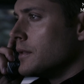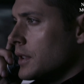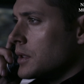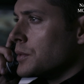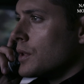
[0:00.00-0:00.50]

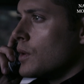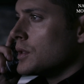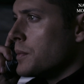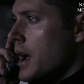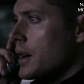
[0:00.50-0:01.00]
Anh thú
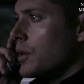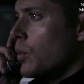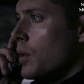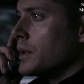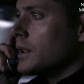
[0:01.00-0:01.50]
thật, không
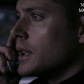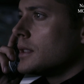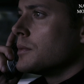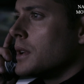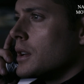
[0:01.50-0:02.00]
có Sam bên
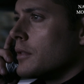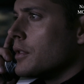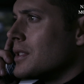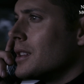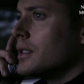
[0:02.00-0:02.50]
cạnh,
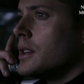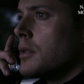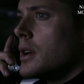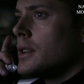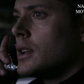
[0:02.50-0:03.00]
mọi việc
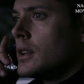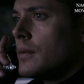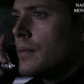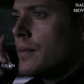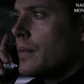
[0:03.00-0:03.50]
đều khó khăn
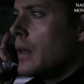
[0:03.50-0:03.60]
hơn.